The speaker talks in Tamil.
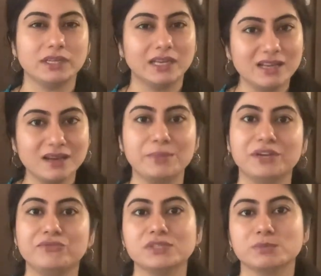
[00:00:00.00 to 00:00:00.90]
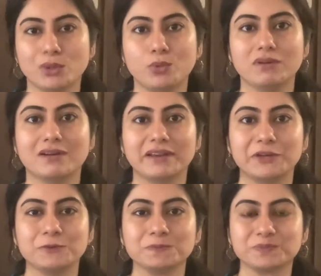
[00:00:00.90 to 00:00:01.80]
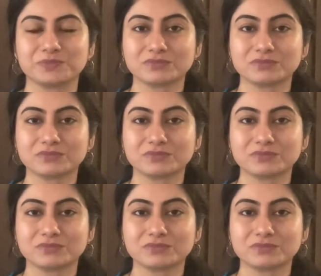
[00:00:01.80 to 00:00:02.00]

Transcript: தட் எல்லா பெனிஃபிட்ஸுமே உங்களுக்கு கிடைக்கும்